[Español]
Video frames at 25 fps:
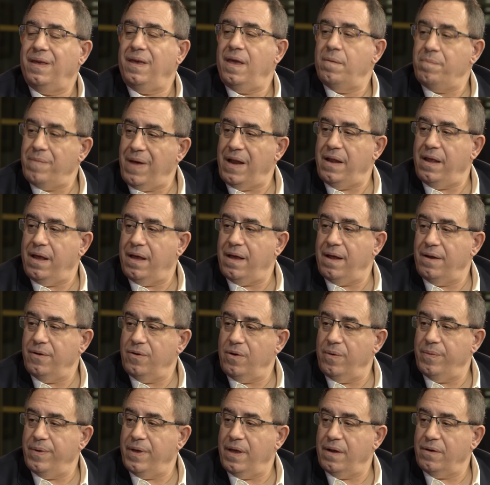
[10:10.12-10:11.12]
¿Quién maneja el
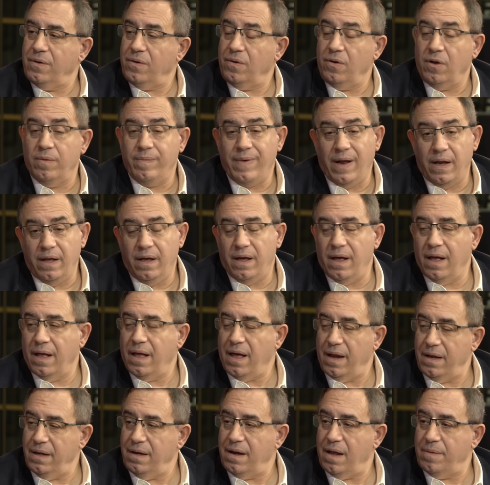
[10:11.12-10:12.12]
gobierno? Lo maneja
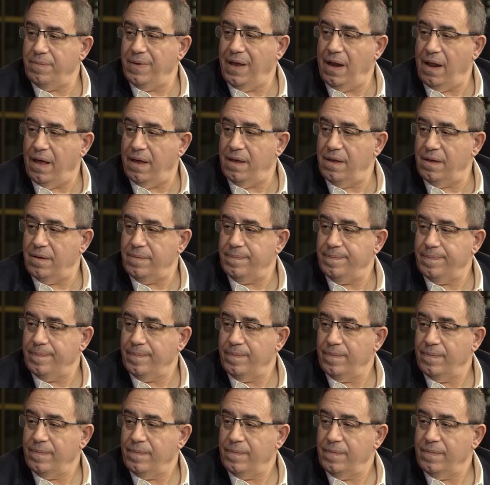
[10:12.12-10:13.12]
Karina Miley?
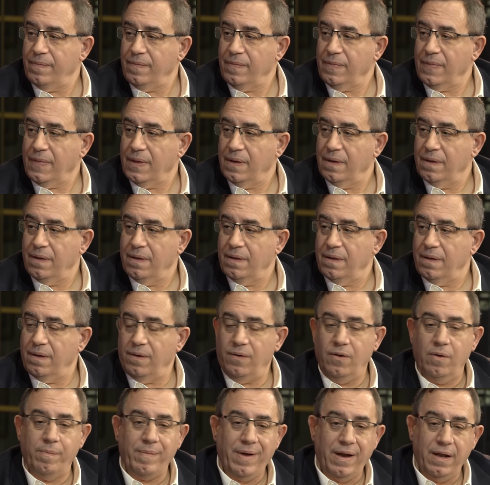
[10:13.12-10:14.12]

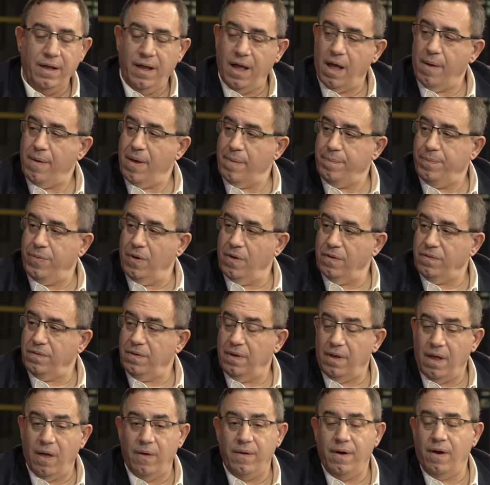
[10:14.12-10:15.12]
lo manejaba
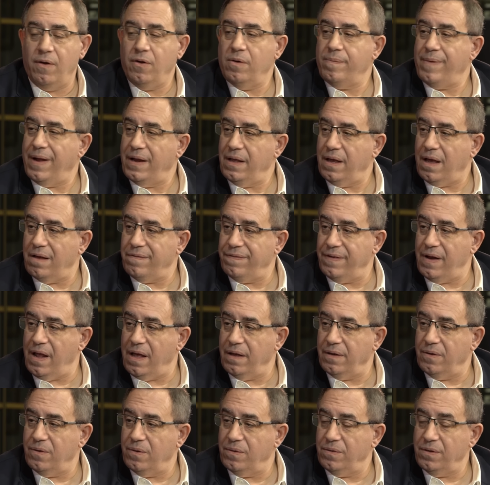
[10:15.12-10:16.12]
Pose, ahora lo maneja
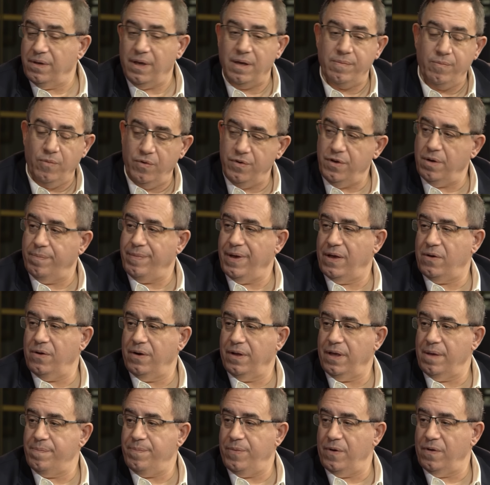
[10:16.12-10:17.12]
Francos, que es mucho
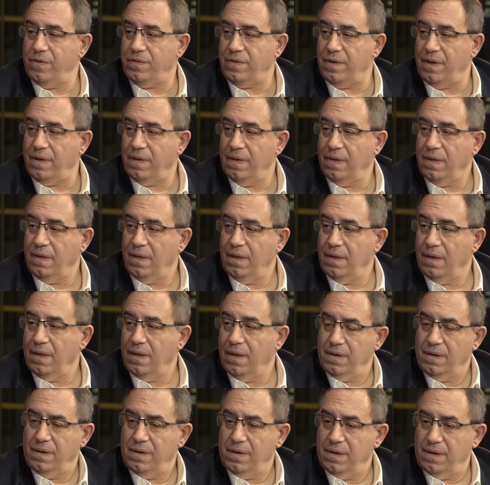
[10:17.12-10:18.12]
mejor que Pose.
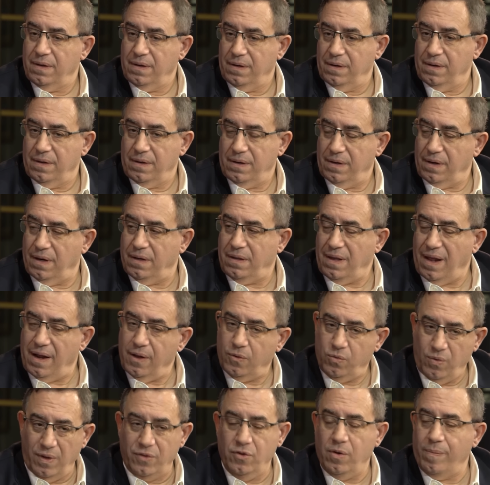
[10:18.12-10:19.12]
Están
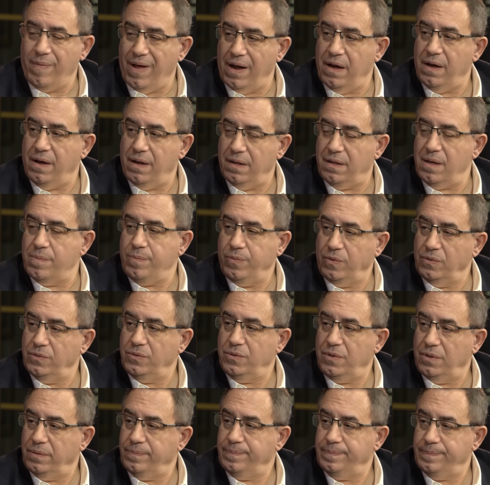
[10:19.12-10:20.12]
actuando mal en este
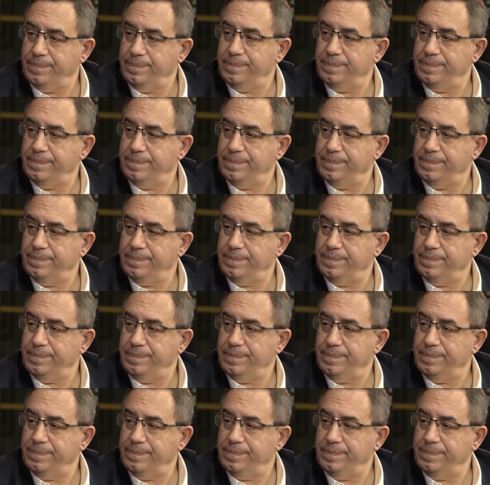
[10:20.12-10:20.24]
punto.